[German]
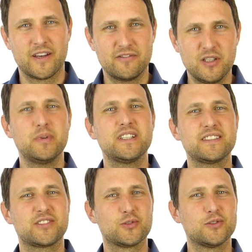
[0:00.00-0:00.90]
Wie bin
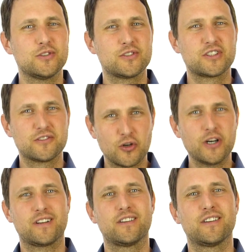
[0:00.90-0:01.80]
ich so
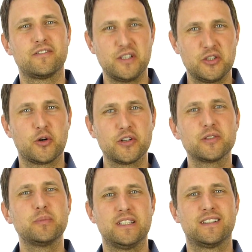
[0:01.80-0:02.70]
geworden, wie ich
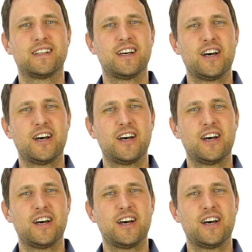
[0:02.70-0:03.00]
heute bin?